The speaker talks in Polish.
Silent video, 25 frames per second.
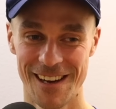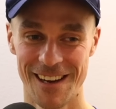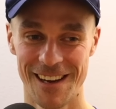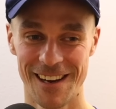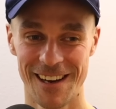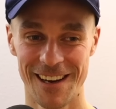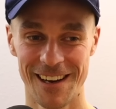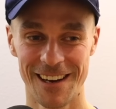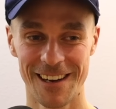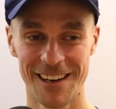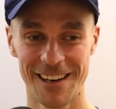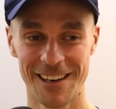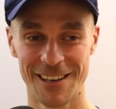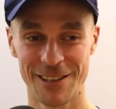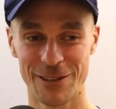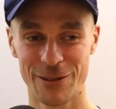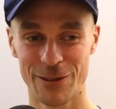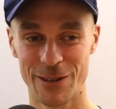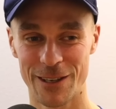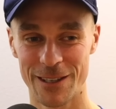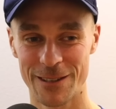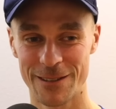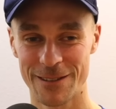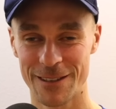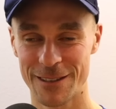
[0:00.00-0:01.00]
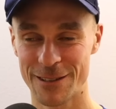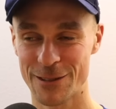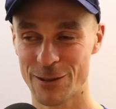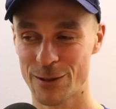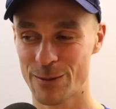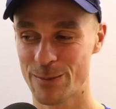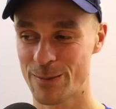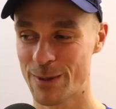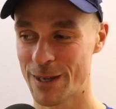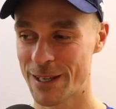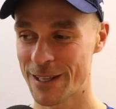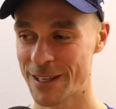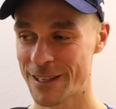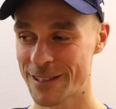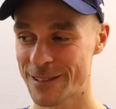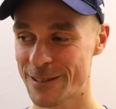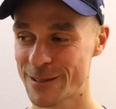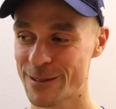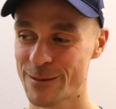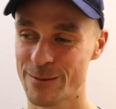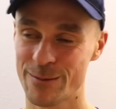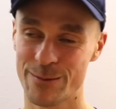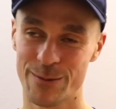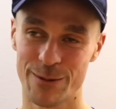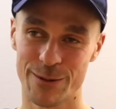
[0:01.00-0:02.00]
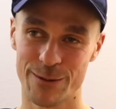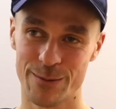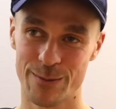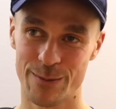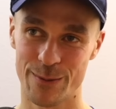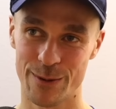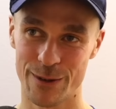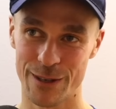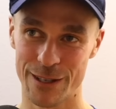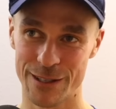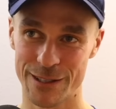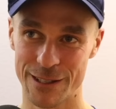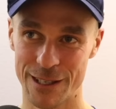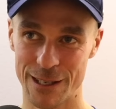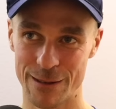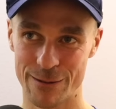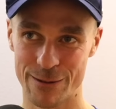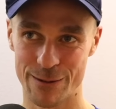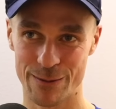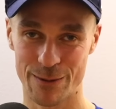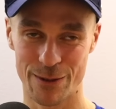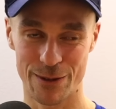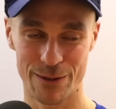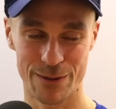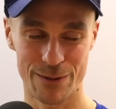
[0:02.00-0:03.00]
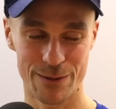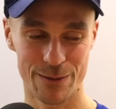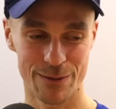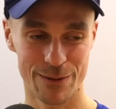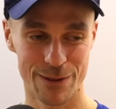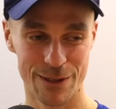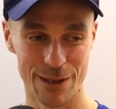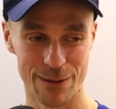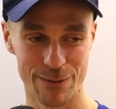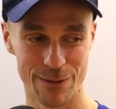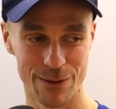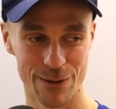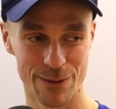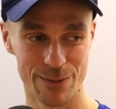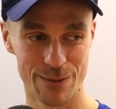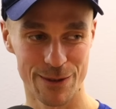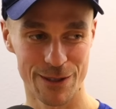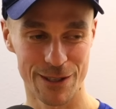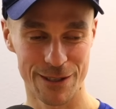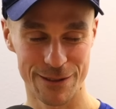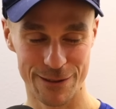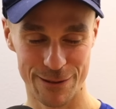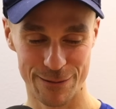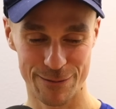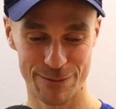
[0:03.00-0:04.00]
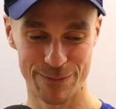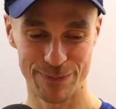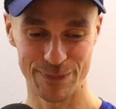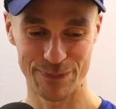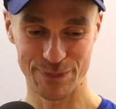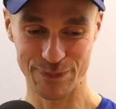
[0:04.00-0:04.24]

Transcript: A akurat zaczęło padać, to po, poleciałem szybko tam kombinezon.